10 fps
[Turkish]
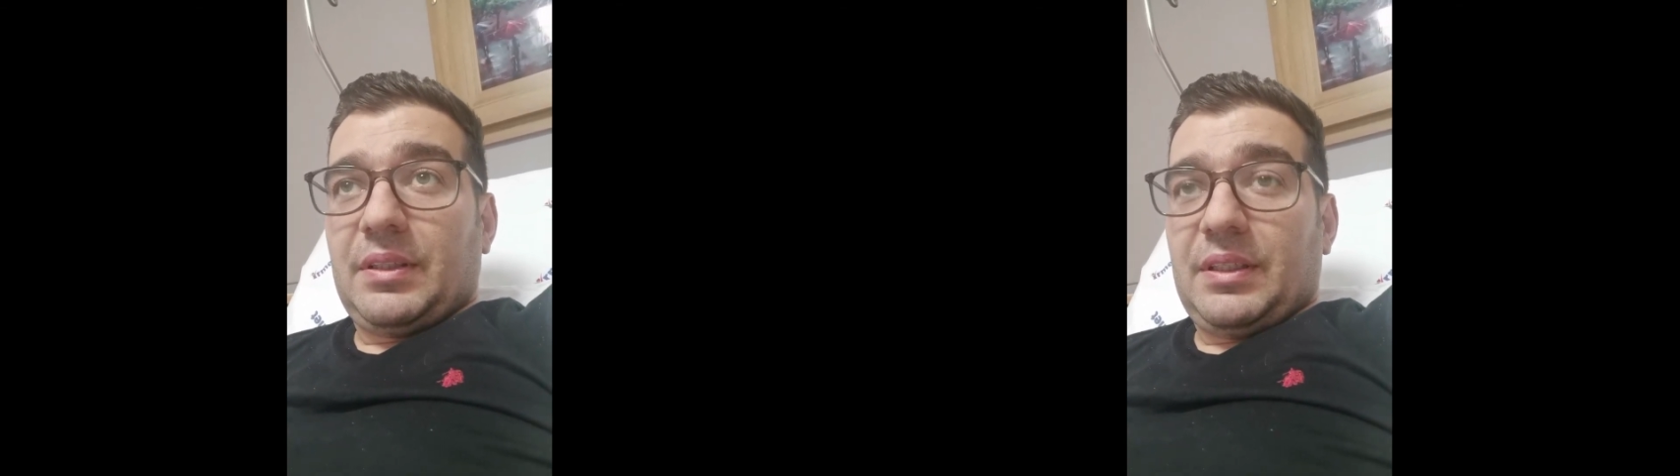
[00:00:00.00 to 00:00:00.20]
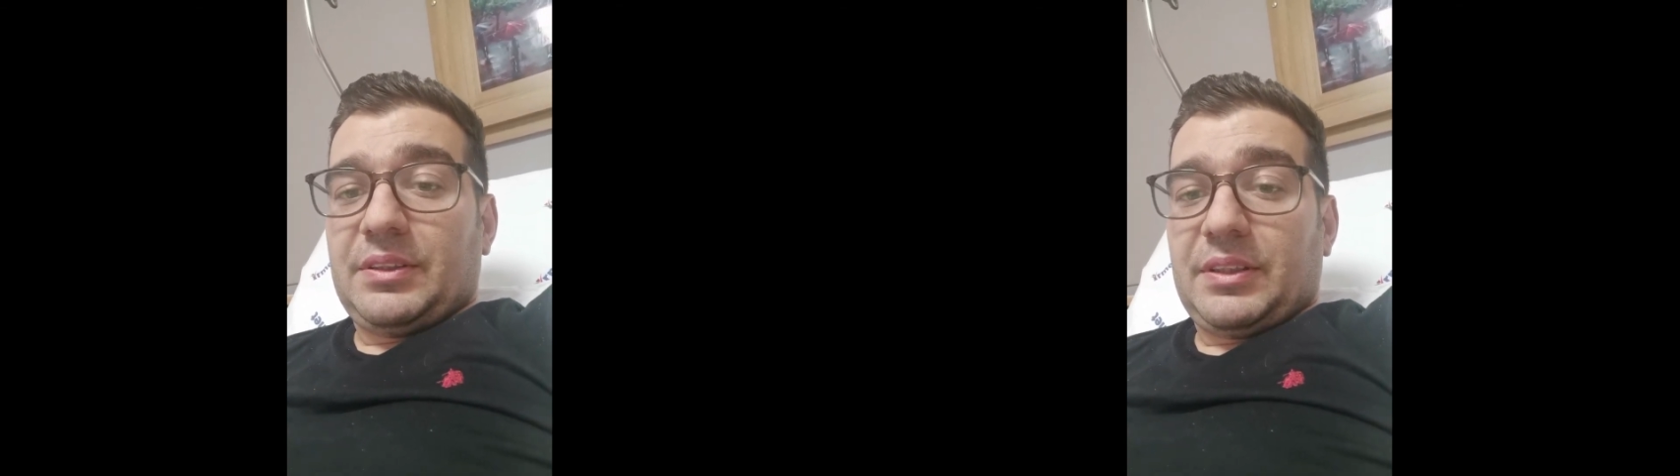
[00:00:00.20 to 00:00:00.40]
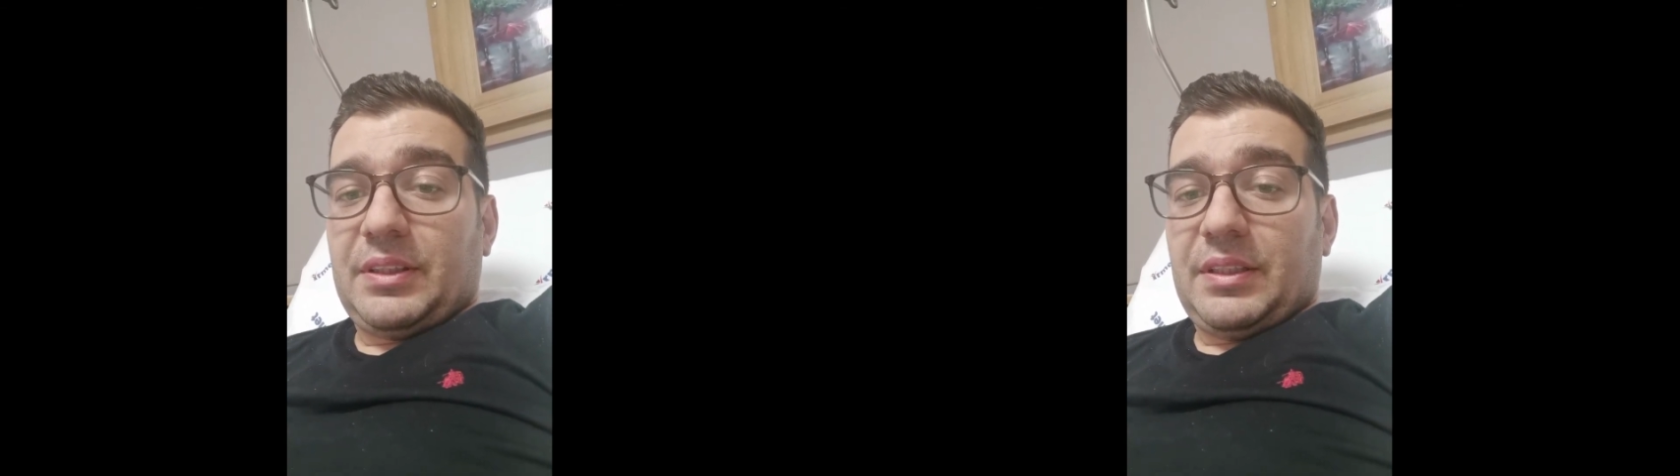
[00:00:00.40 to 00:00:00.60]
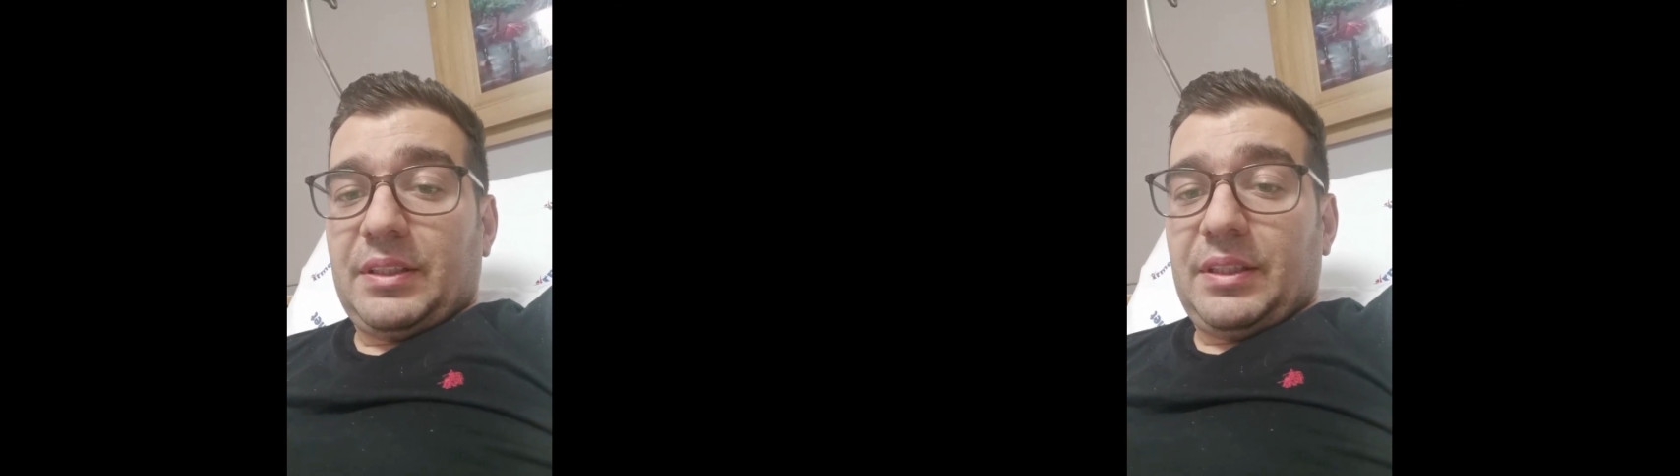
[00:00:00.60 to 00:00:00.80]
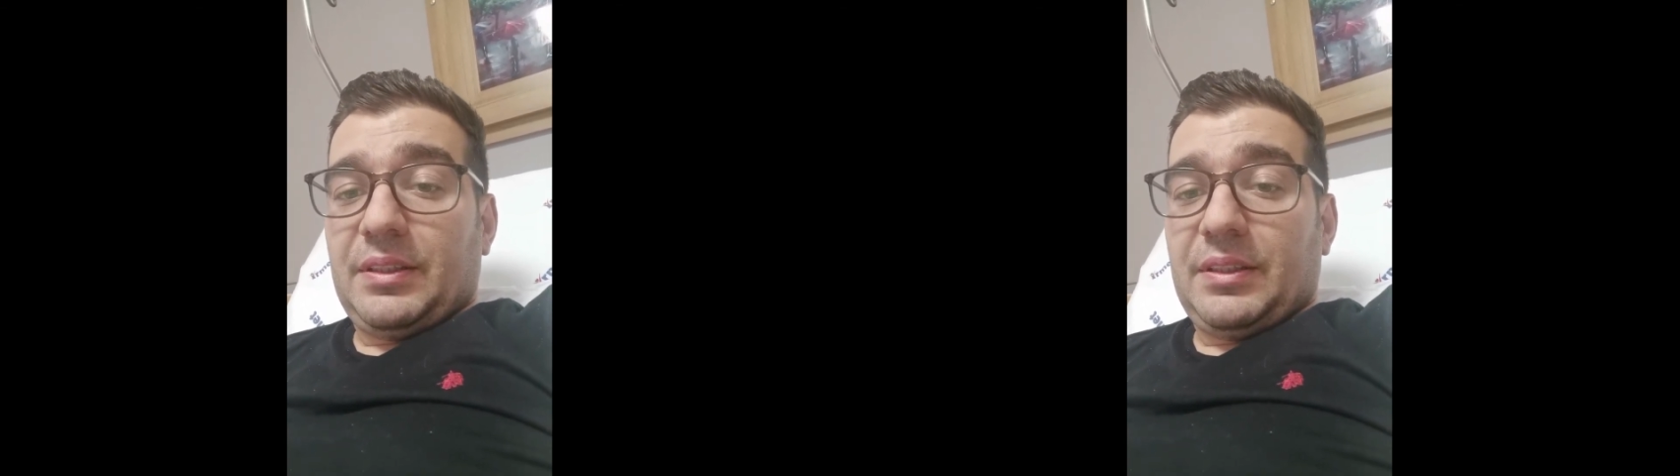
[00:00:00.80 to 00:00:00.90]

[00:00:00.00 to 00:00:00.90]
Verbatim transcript: gerçekten